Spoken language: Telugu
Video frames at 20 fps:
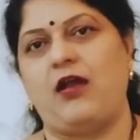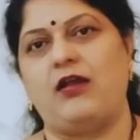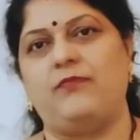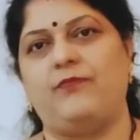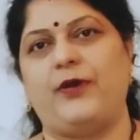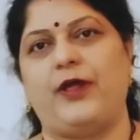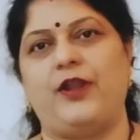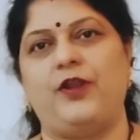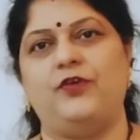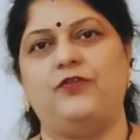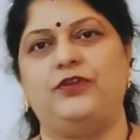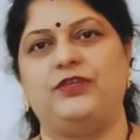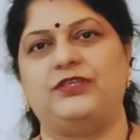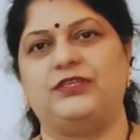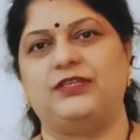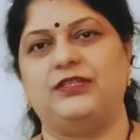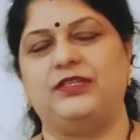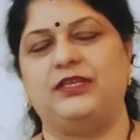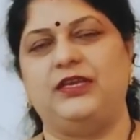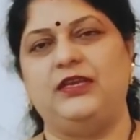లాంగ్ పళ్ళు
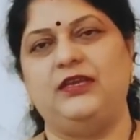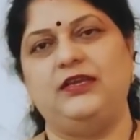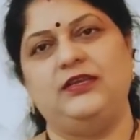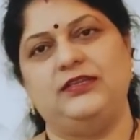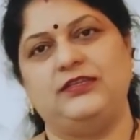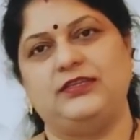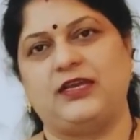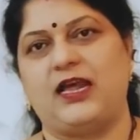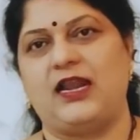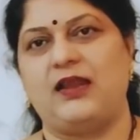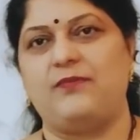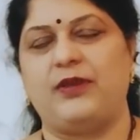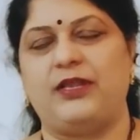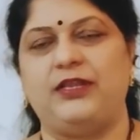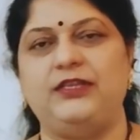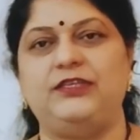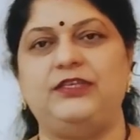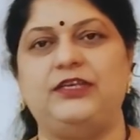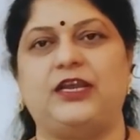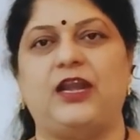వచ్చింది చాలా
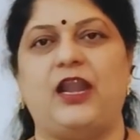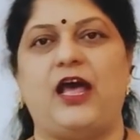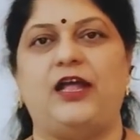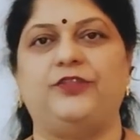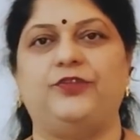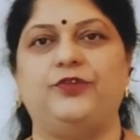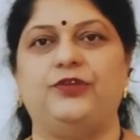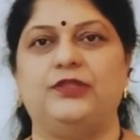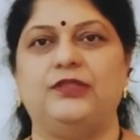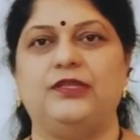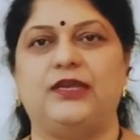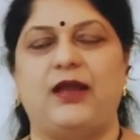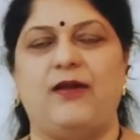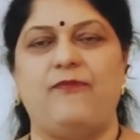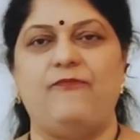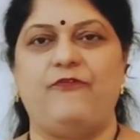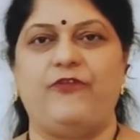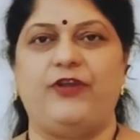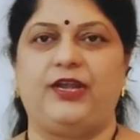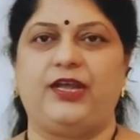మంచి క్లాత్ ఉంటుంది
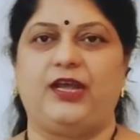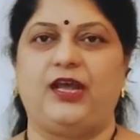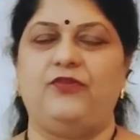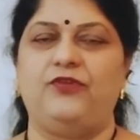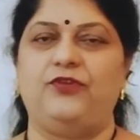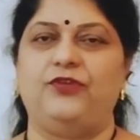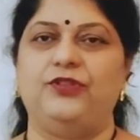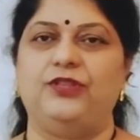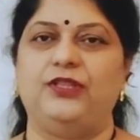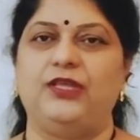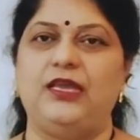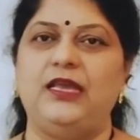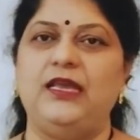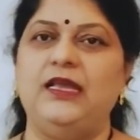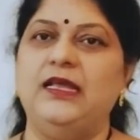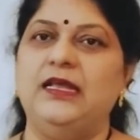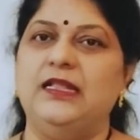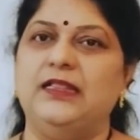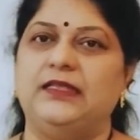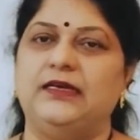కంఫర్ట్గా ఉంటుంది
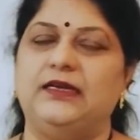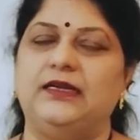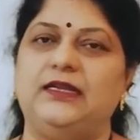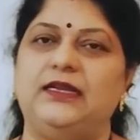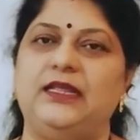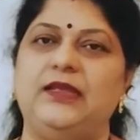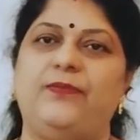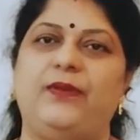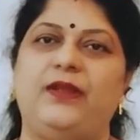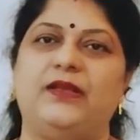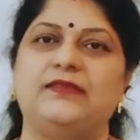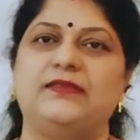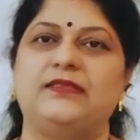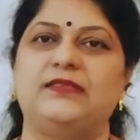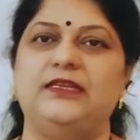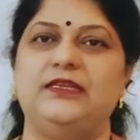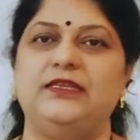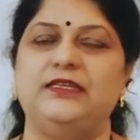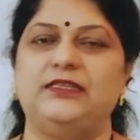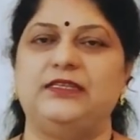థర్టీ ప్లస్
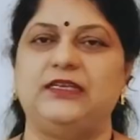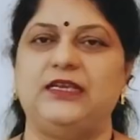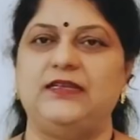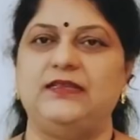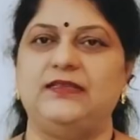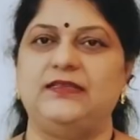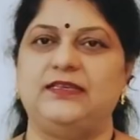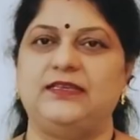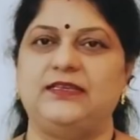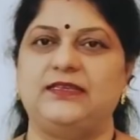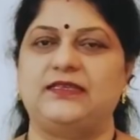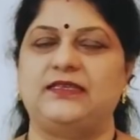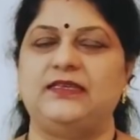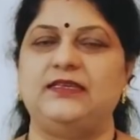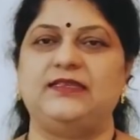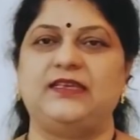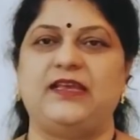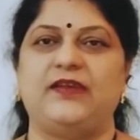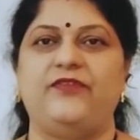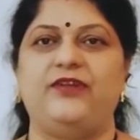నుంచి
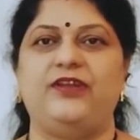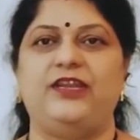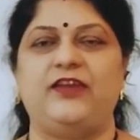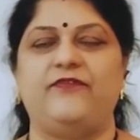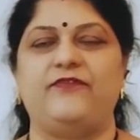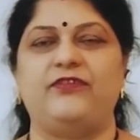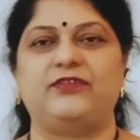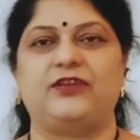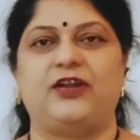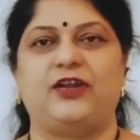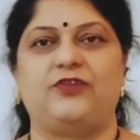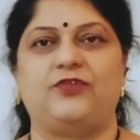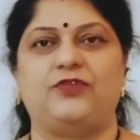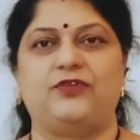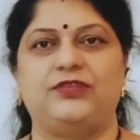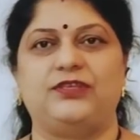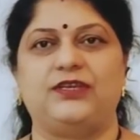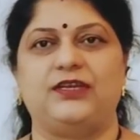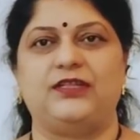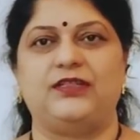సిక్స్టీ సెవెంటీ ఇయర్స్
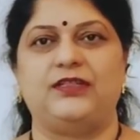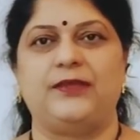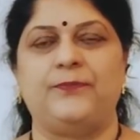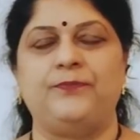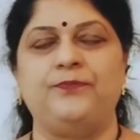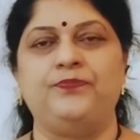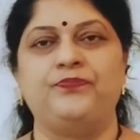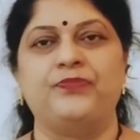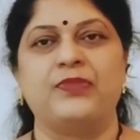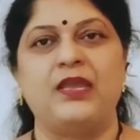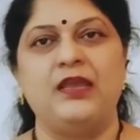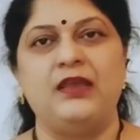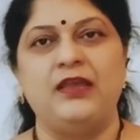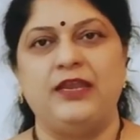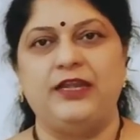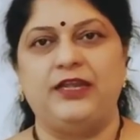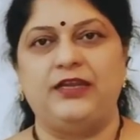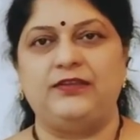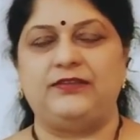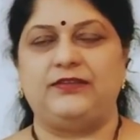కట్టుకోవచ్చండి ఇది
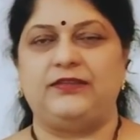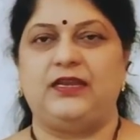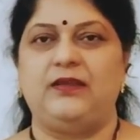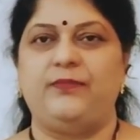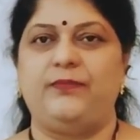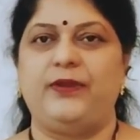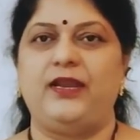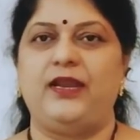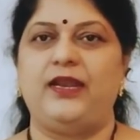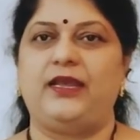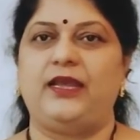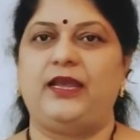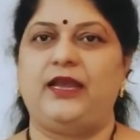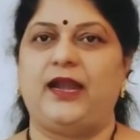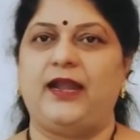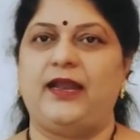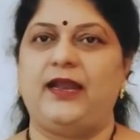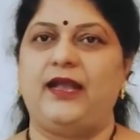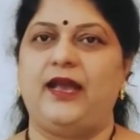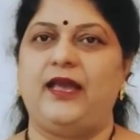ఇటు చిన్నపిల్లలకి
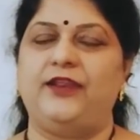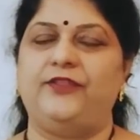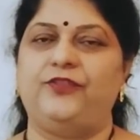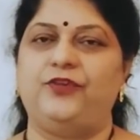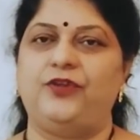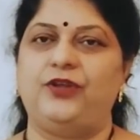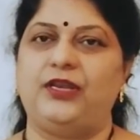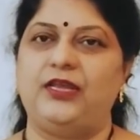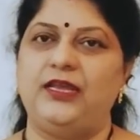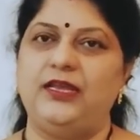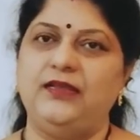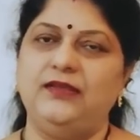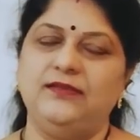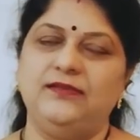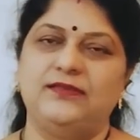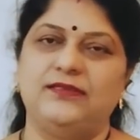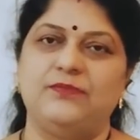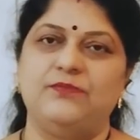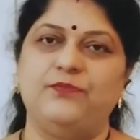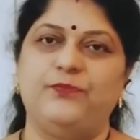కలంకారీతోటి
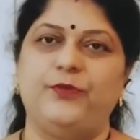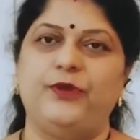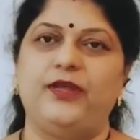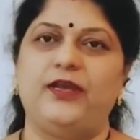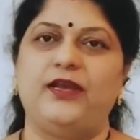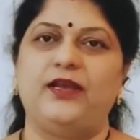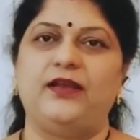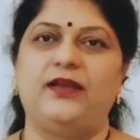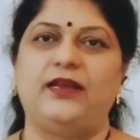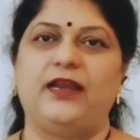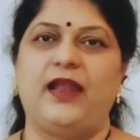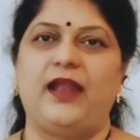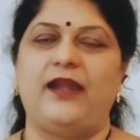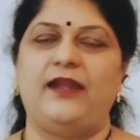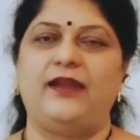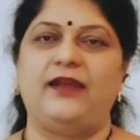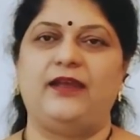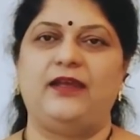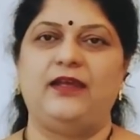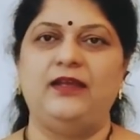సింపుల్గా
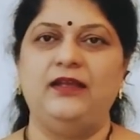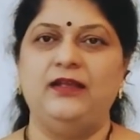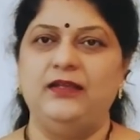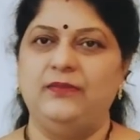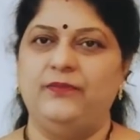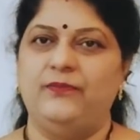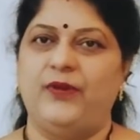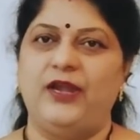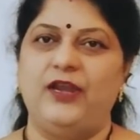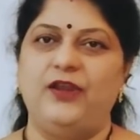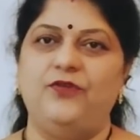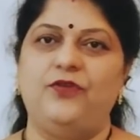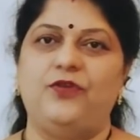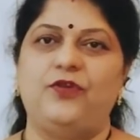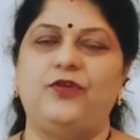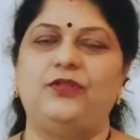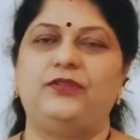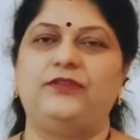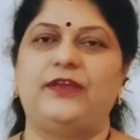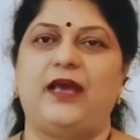గ్రాండ్గా మళ్ళీ
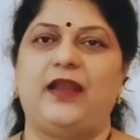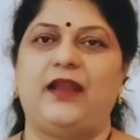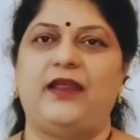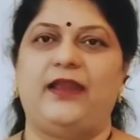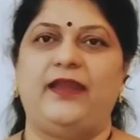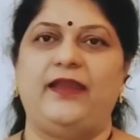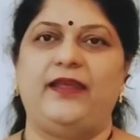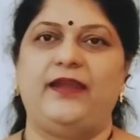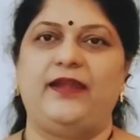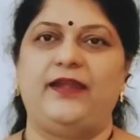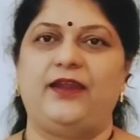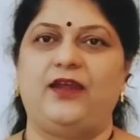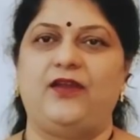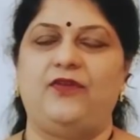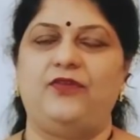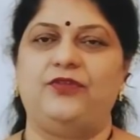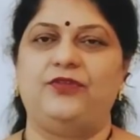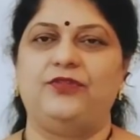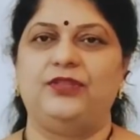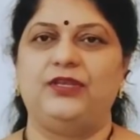లుక్ చాలా ఎలిగెంట్గా
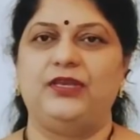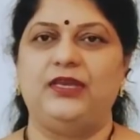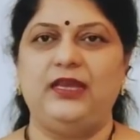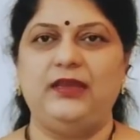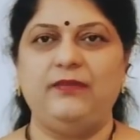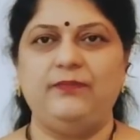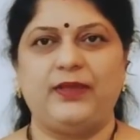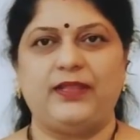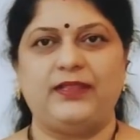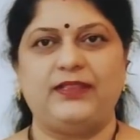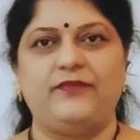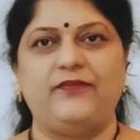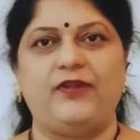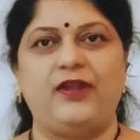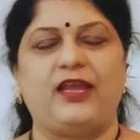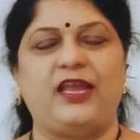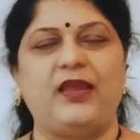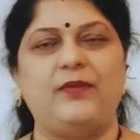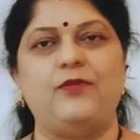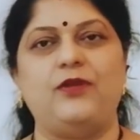ఉంటుంది
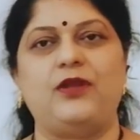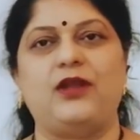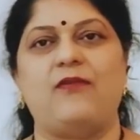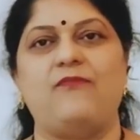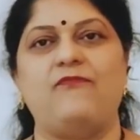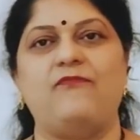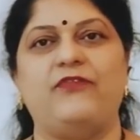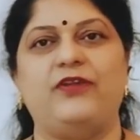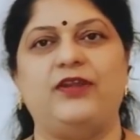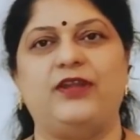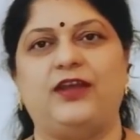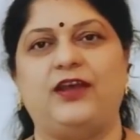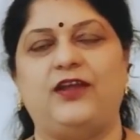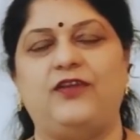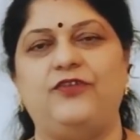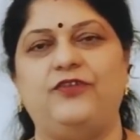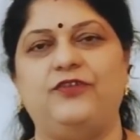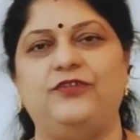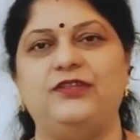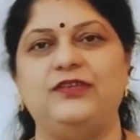పెద్దవాళ్ళకేమో కంఫర్ట్గా
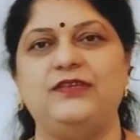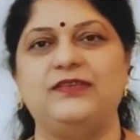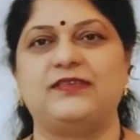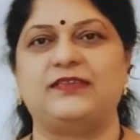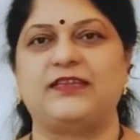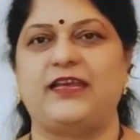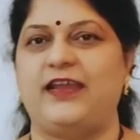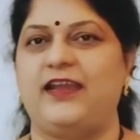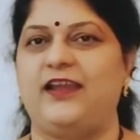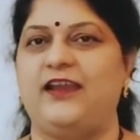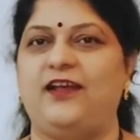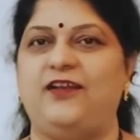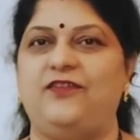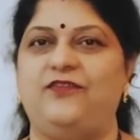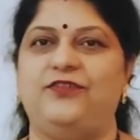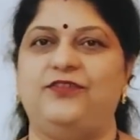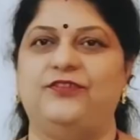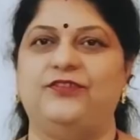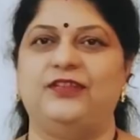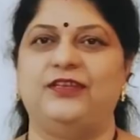ఉంటుంది స్టైల్గా
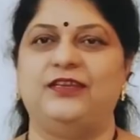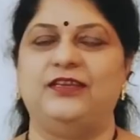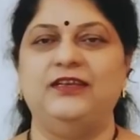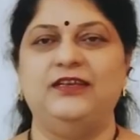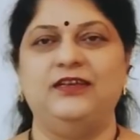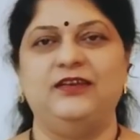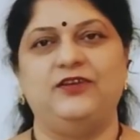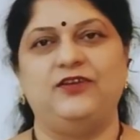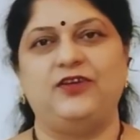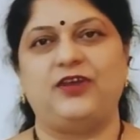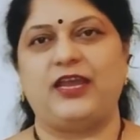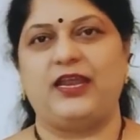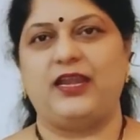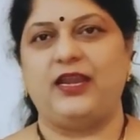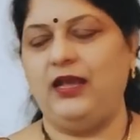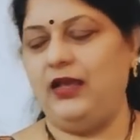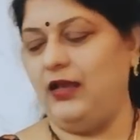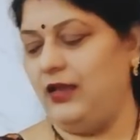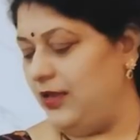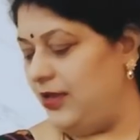ఉంటుంది
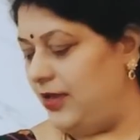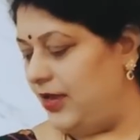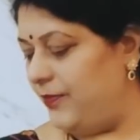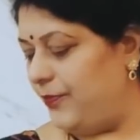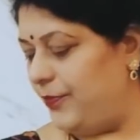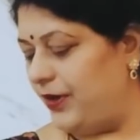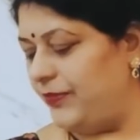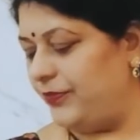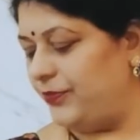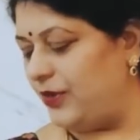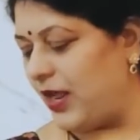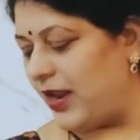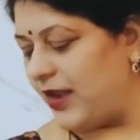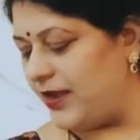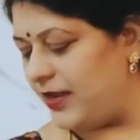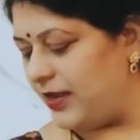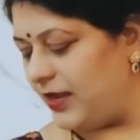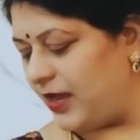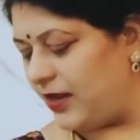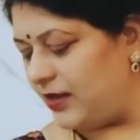ఓకేనా ఇప్పుడు ఇందులో
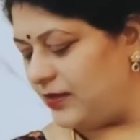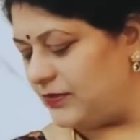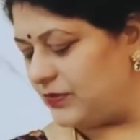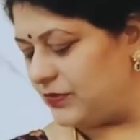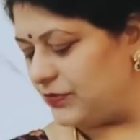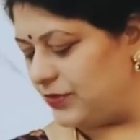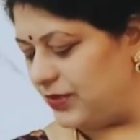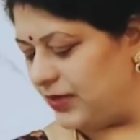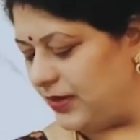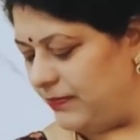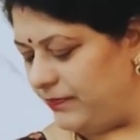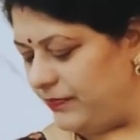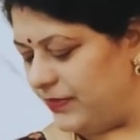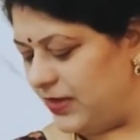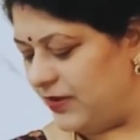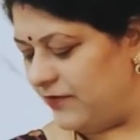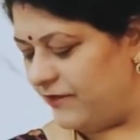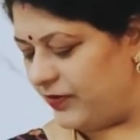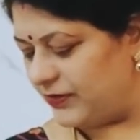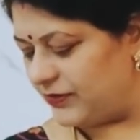అన్ని కలర్స్ చూద్దాం
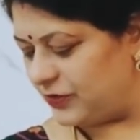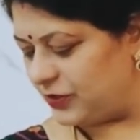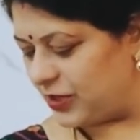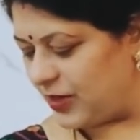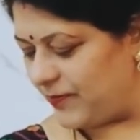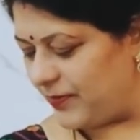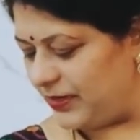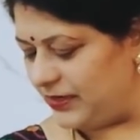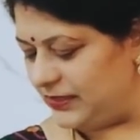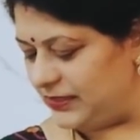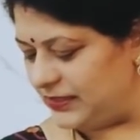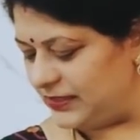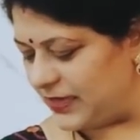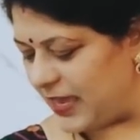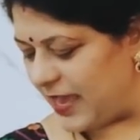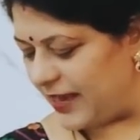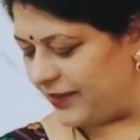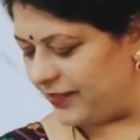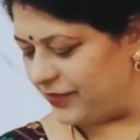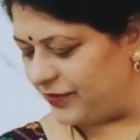ఫస్ట్ ఒక మంచి
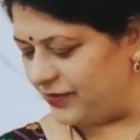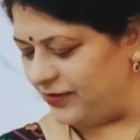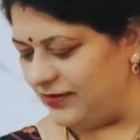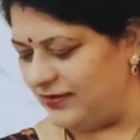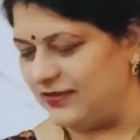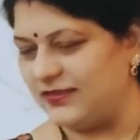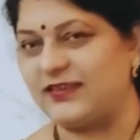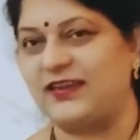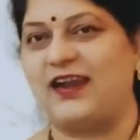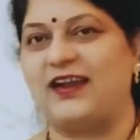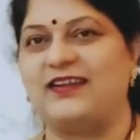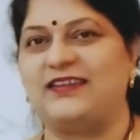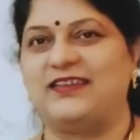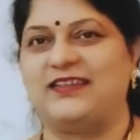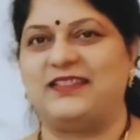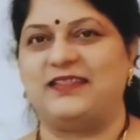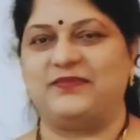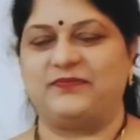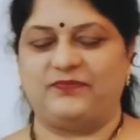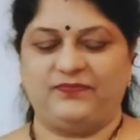శారీతో స్టార్ట్
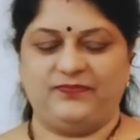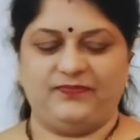చేద్దాం